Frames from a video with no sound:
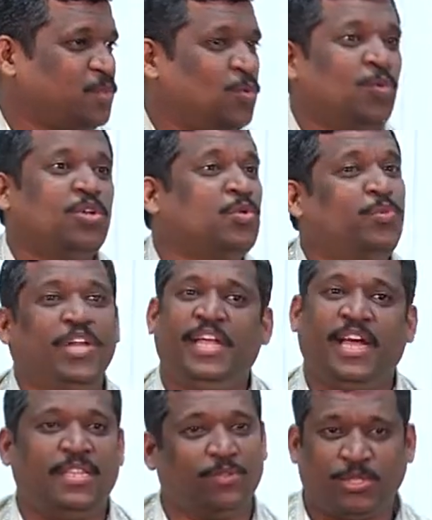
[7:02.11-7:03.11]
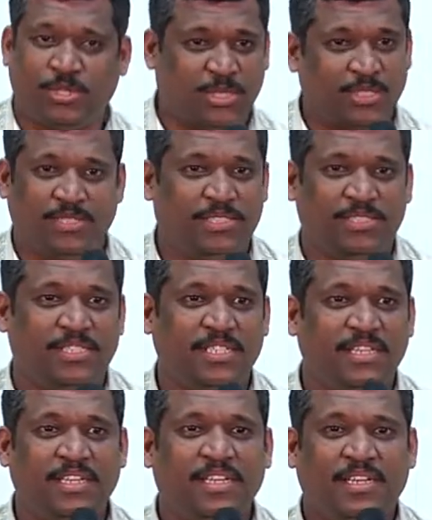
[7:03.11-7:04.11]
உங்களுக்கு பிடிக்காத ஒருத்தர்
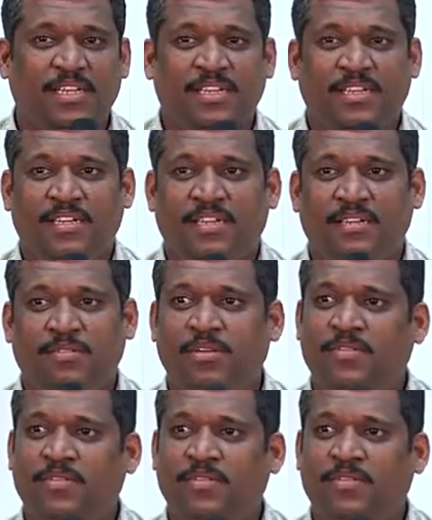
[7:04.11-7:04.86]
ஒரு